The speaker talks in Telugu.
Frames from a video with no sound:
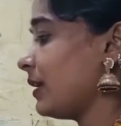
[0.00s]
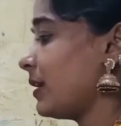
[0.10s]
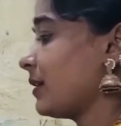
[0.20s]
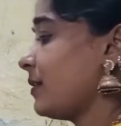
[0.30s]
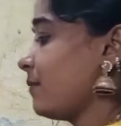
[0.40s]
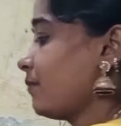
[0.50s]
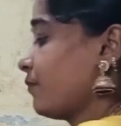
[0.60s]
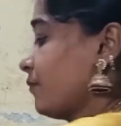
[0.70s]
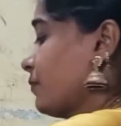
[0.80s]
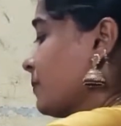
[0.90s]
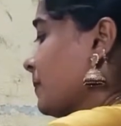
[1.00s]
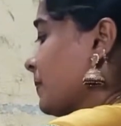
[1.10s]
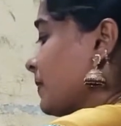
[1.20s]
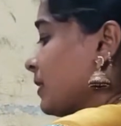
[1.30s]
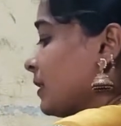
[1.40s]
ఇలాగా
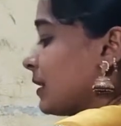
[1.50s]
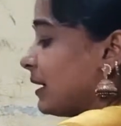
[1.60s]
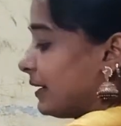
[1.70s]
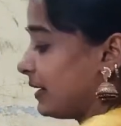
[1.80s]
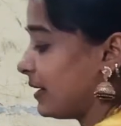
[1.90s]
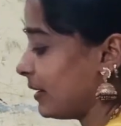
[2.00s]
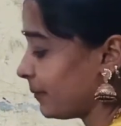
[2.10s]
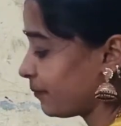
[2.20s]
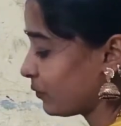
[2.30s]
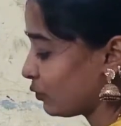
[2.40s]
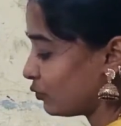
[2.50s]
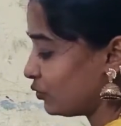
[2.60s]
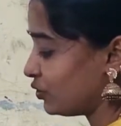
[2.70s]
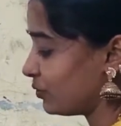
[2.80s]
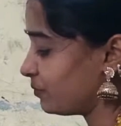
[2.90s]
కట్టండి
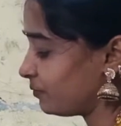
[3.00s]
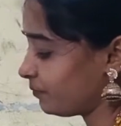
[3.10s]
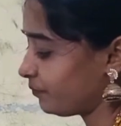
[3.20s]
కొంచెం